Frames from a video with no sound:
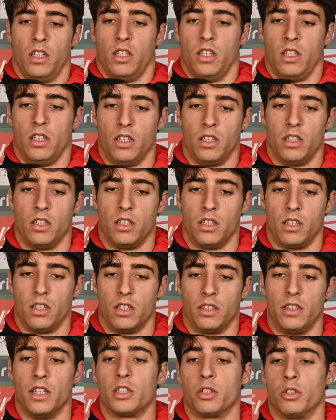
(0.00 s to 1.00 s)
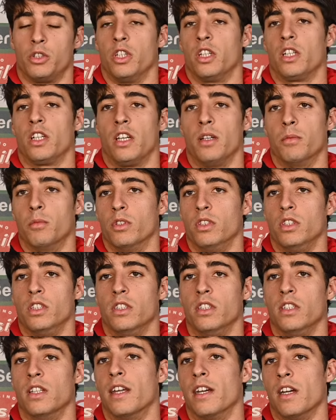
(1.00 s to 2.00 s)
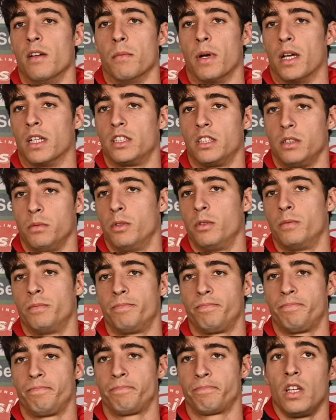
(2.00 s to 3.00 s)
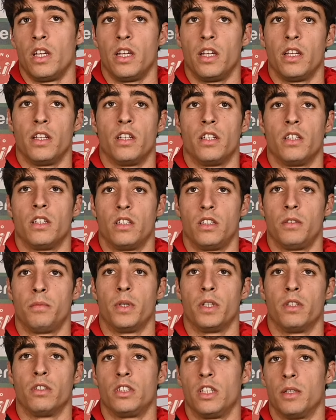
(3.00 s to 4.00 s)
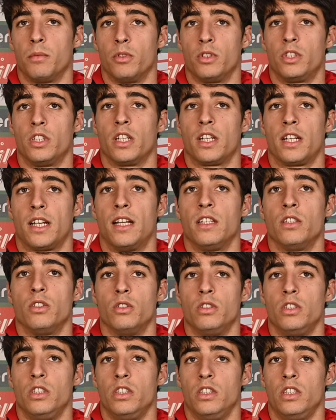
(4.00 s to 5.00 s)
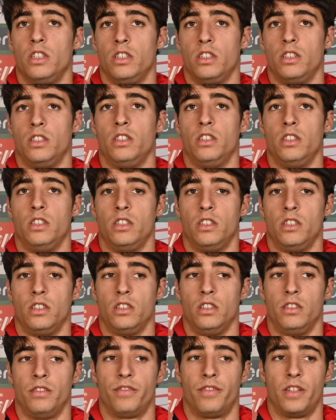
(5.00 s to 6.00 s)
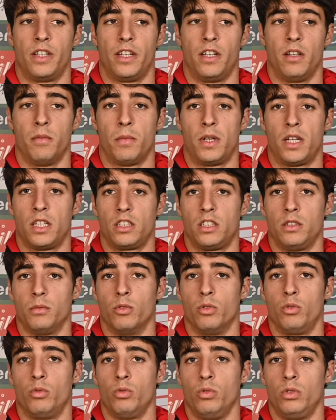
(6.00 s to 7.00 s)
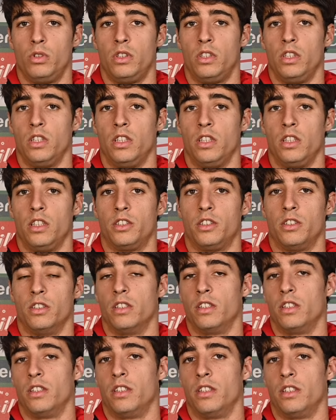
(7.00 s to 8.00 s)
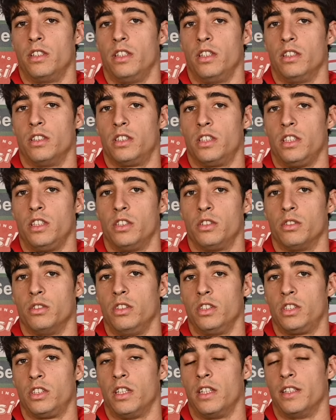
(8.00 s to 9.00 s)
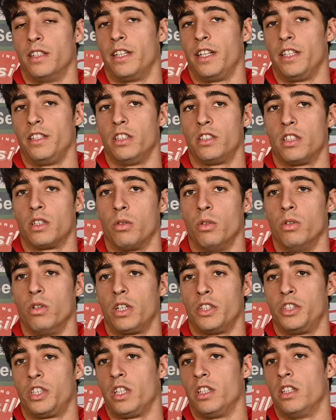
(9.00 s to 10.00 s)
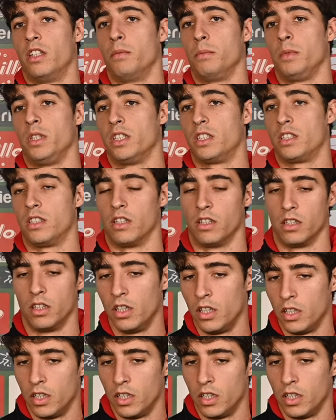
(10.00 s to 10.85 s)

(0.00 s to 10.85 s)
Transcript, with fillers: E adesso cercheremo di, di dare il massimo. Eh, ripeto, stiamo cercando di, di, di, fare il massimo tutti, eh, nel senso di andare dietro a quello che ci chiede il mister.